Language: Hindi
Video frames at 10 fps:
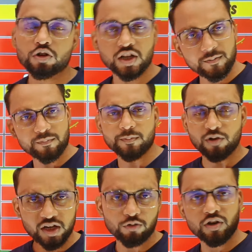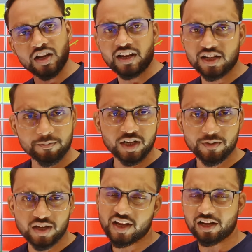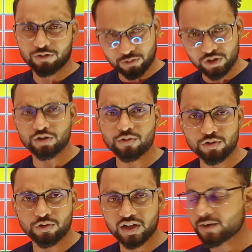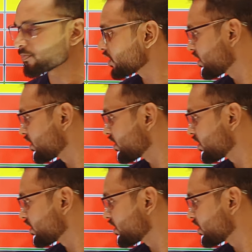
दोनों टीम में बॉलिंग हो गया राइट आर्म मीडियम के काट तो कोई तो कोई होगा